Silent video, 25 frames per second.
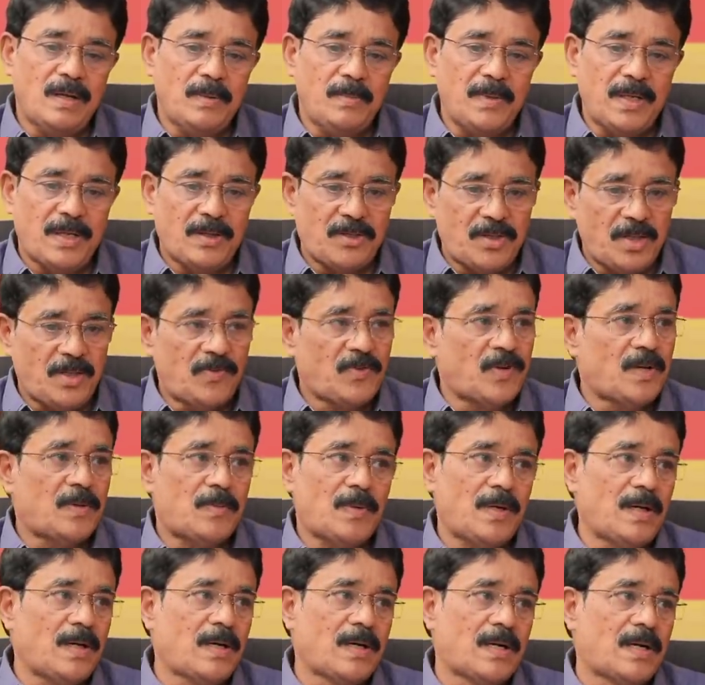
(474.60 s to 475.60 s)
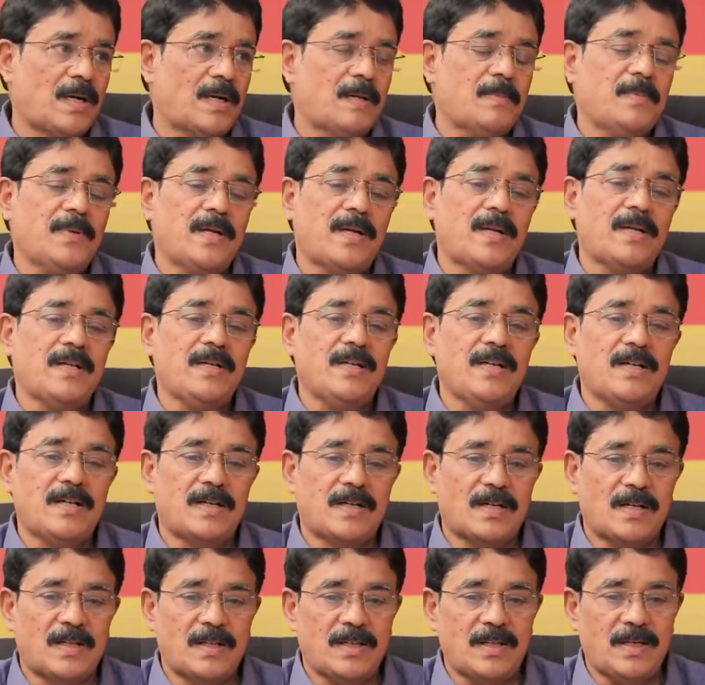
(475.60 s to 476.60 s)
மிக தீவிரமாக களம் இறங்கி
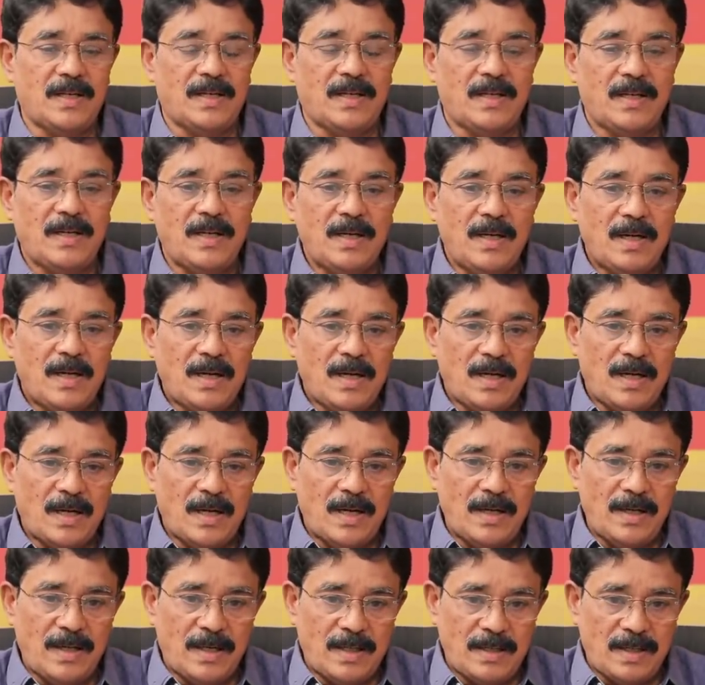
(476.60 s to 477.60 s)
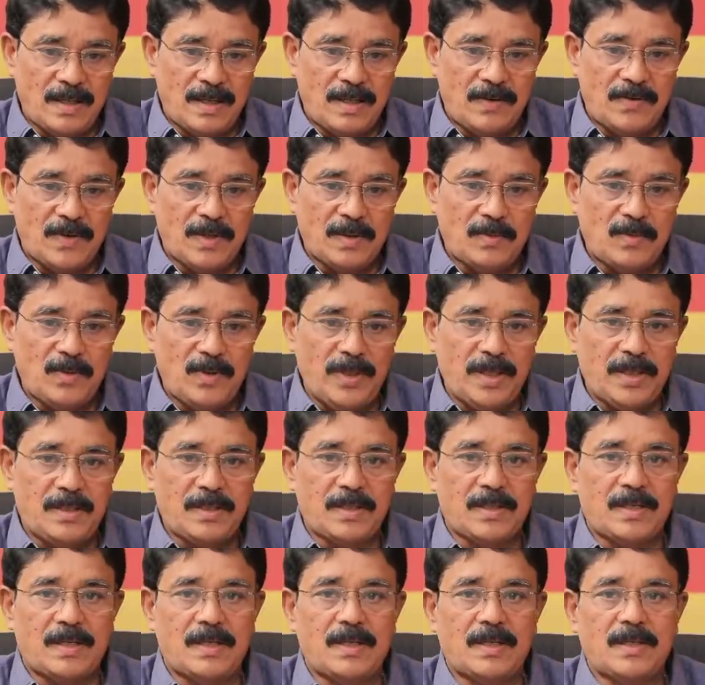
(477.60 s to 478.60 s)
இருக்கிறது அண்ணா திராவிட முன்னேற்ற
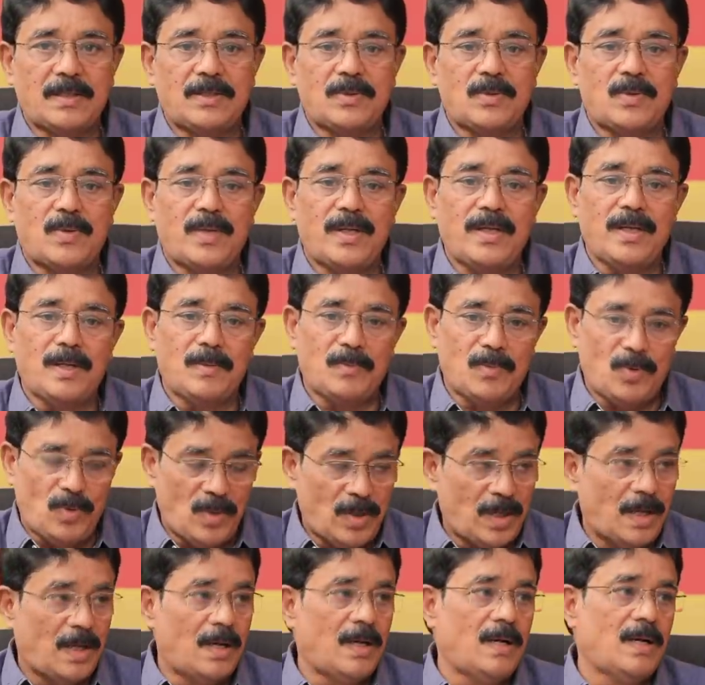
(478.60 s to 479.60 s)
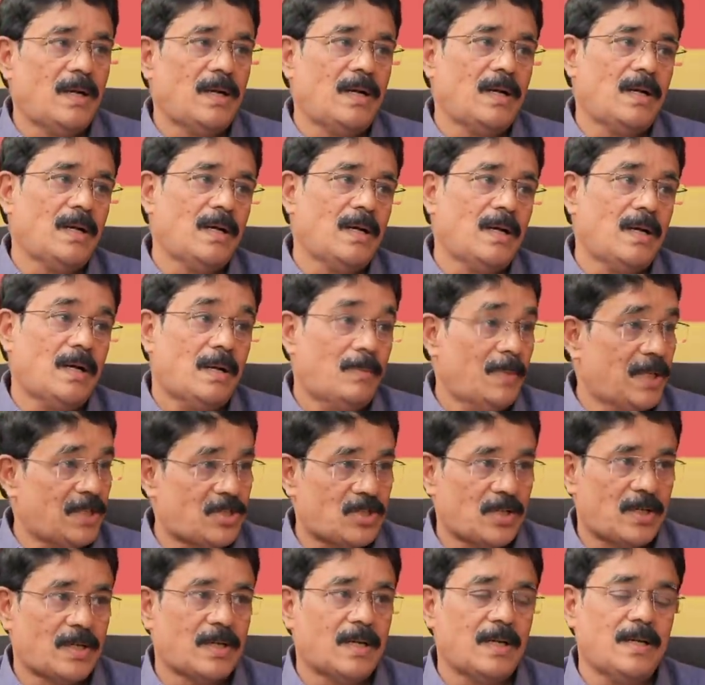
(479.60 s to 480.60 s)
கழகத்தினுடைய முன்னாள்
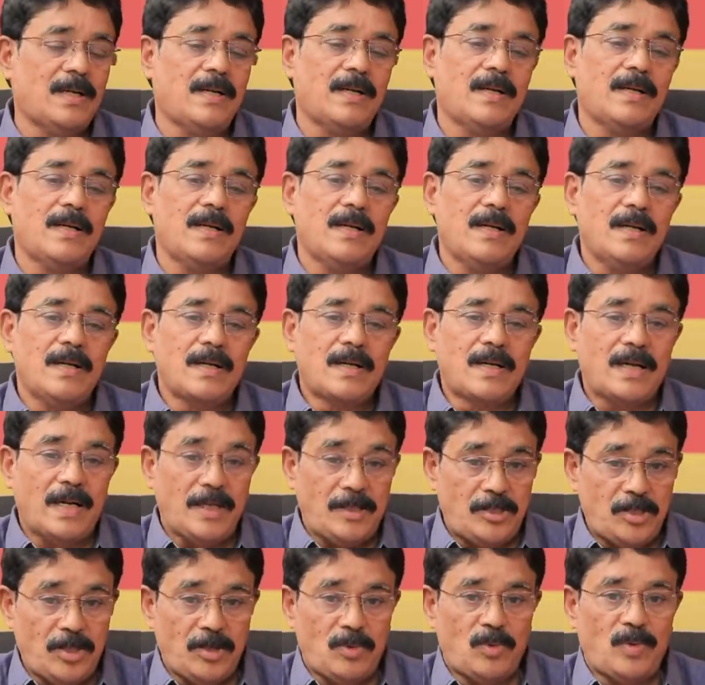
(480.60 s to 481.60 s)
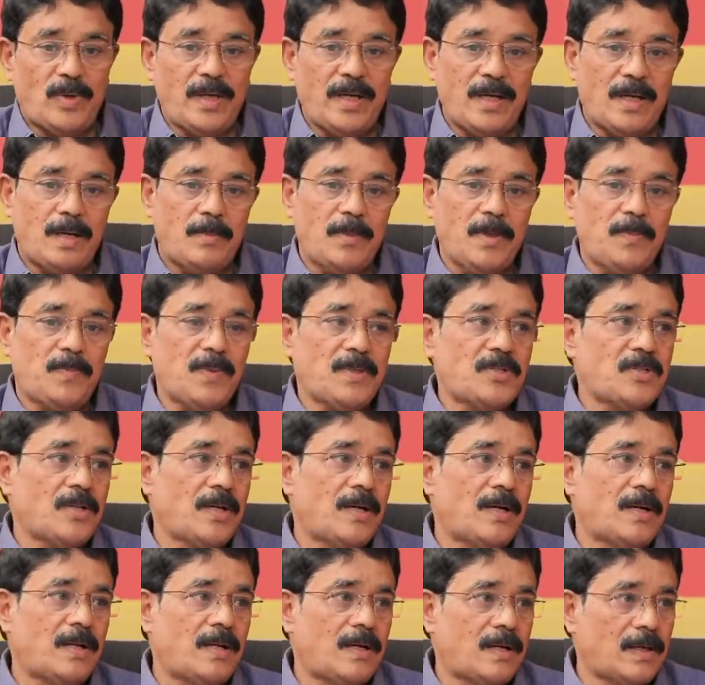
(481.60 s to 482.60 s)
அமைச்சர்கள் கட்சியினுடைய அமைப்புச்
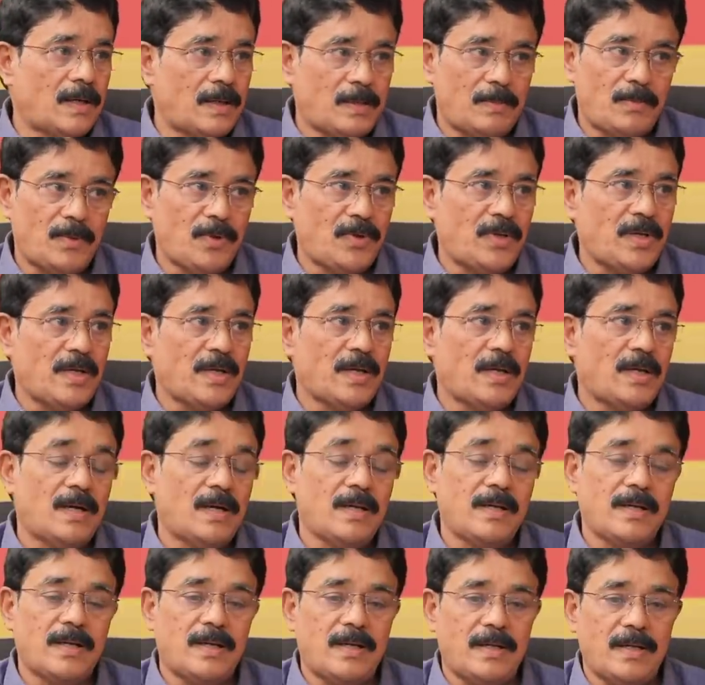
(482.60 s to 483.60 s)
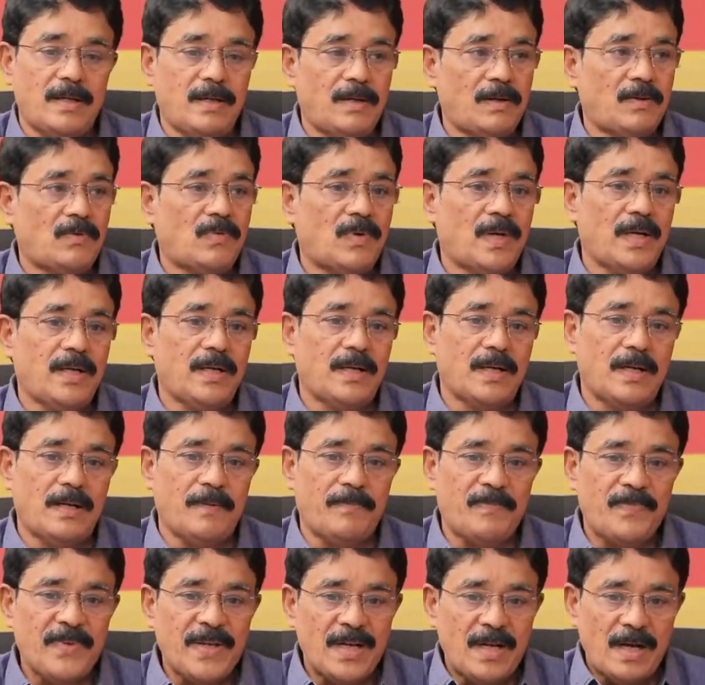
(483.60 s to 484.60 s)
செயலாளர்கள் முக்கிய இளைஞரணி நிர்வாகிகள்
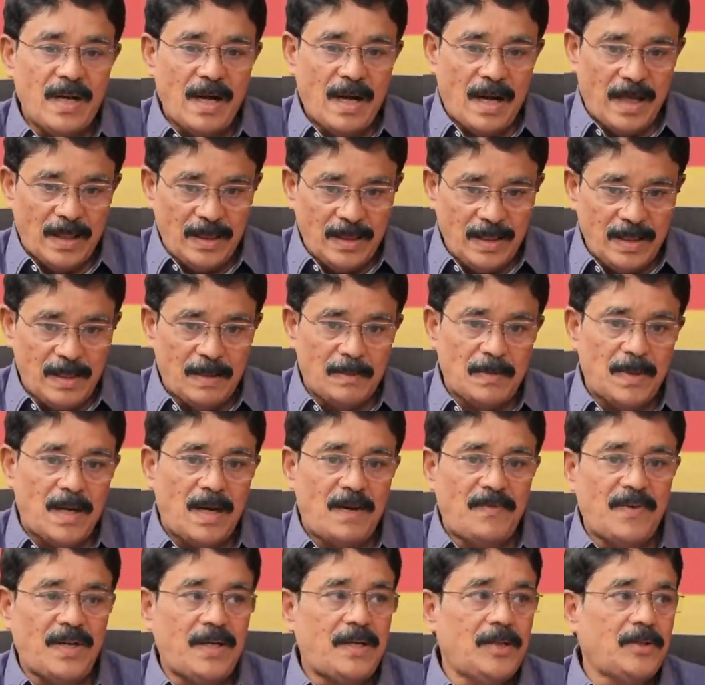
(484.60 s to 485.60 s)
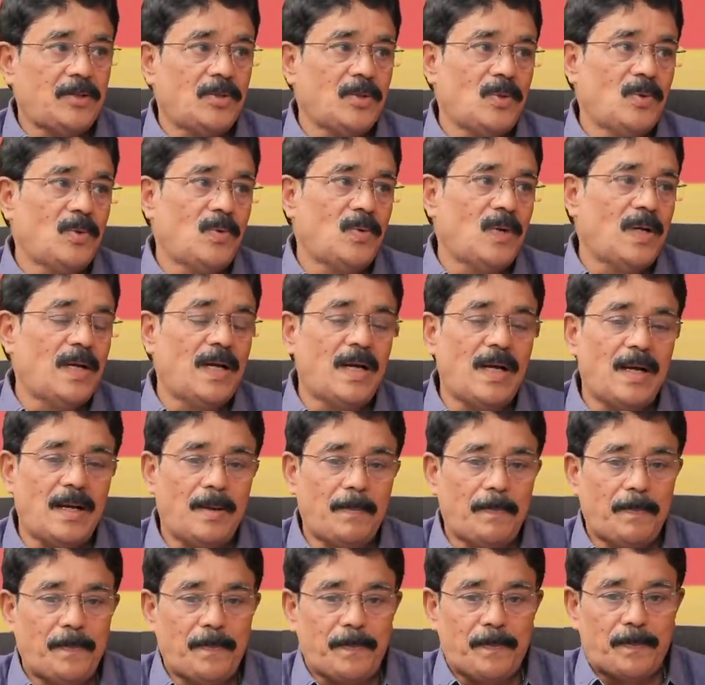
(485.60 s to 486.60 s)
அந்த மாவட்டத்தில் உள்ள
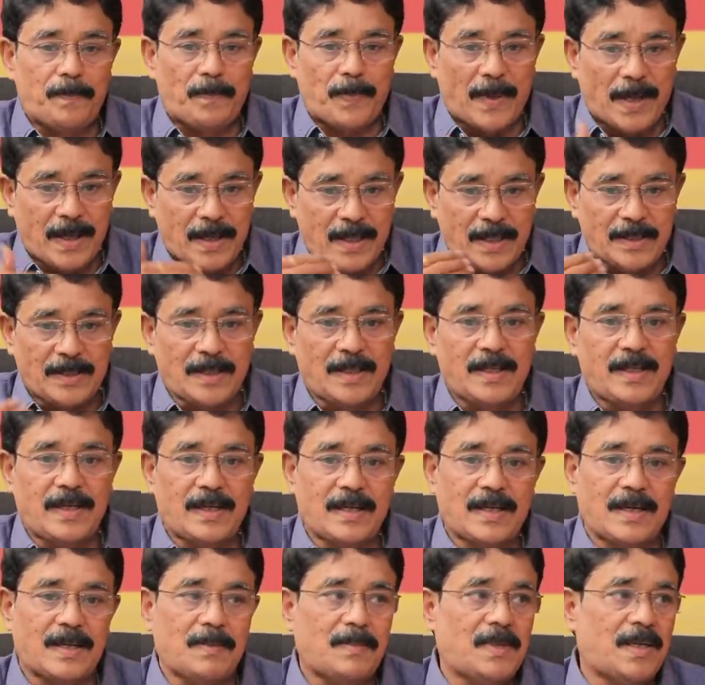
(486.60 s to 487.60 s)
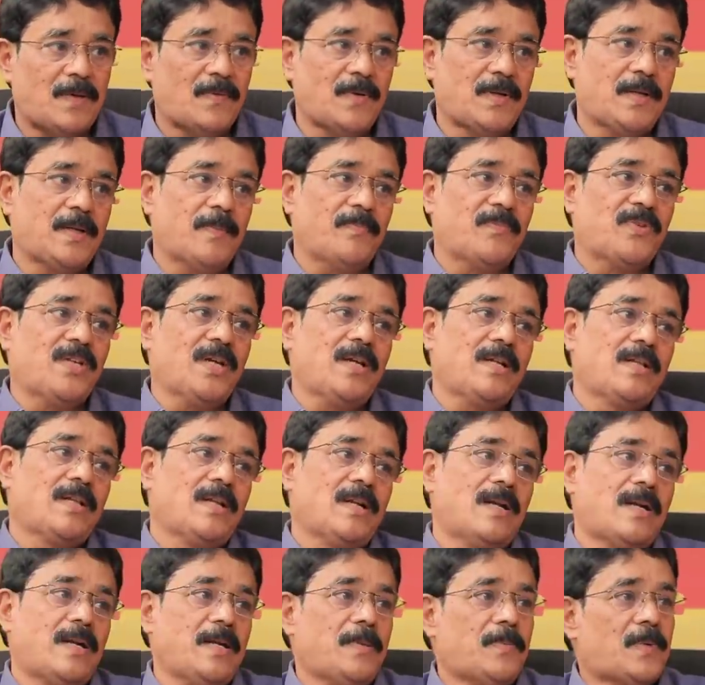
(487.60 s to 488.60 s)
பக்கத்தில் இருக்கிற மாவட்டம்
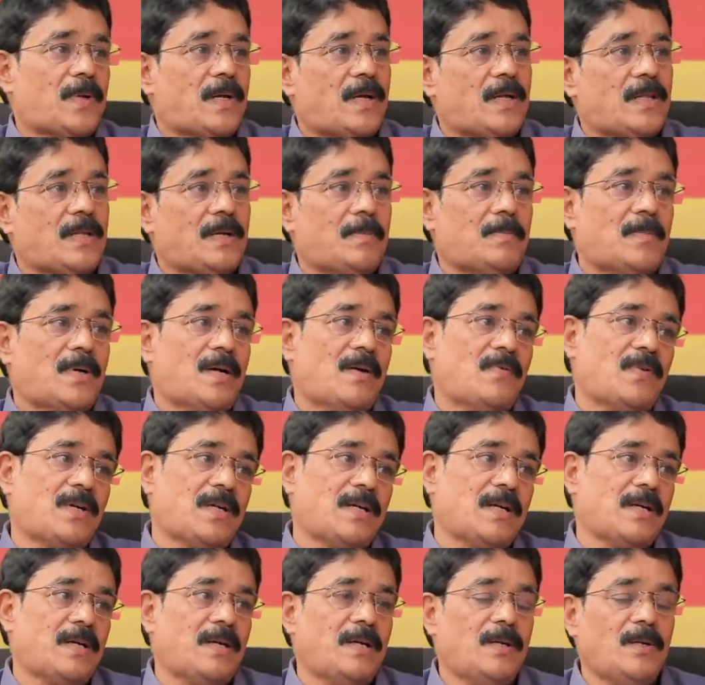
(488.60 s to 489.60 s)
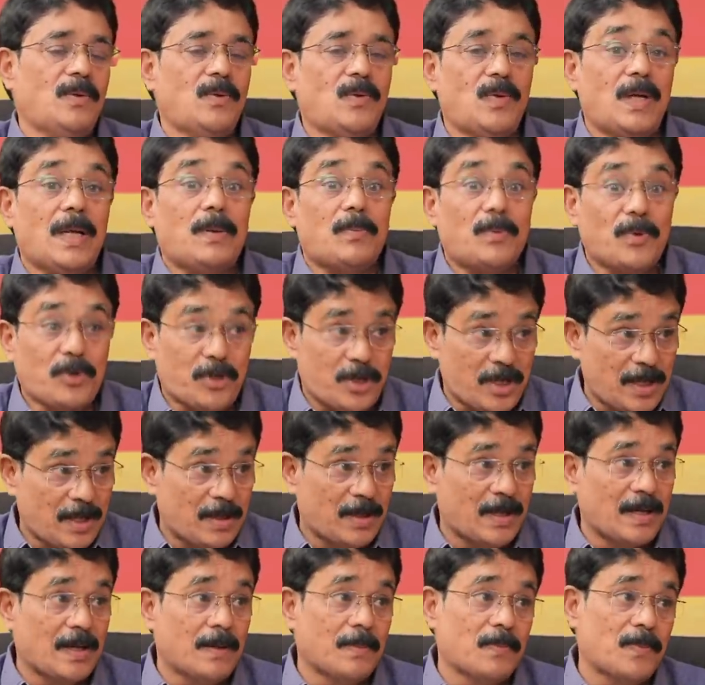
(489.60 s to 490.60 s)
தேர்தல் நடைபெறாத மாவட்டங்களில் உள்ள முக்கிய
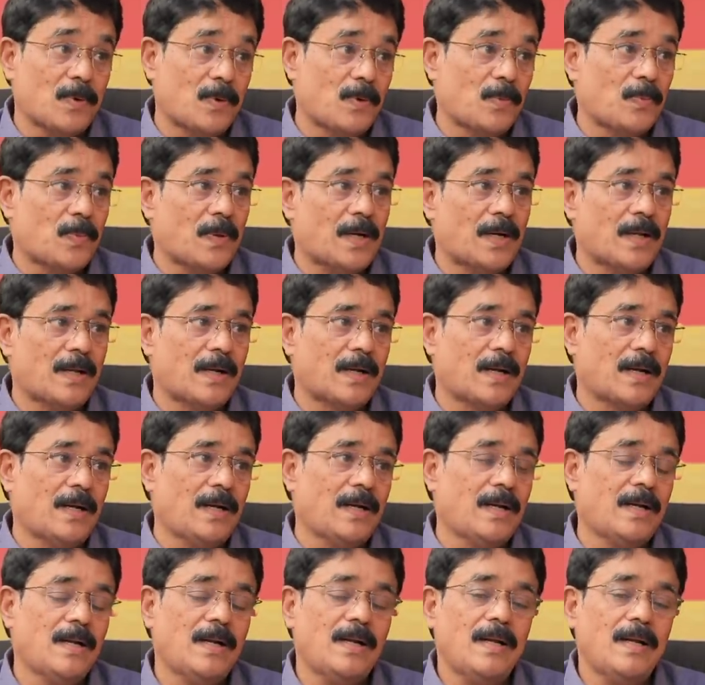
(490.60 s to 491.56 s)
பொறுப்பாளர்கள்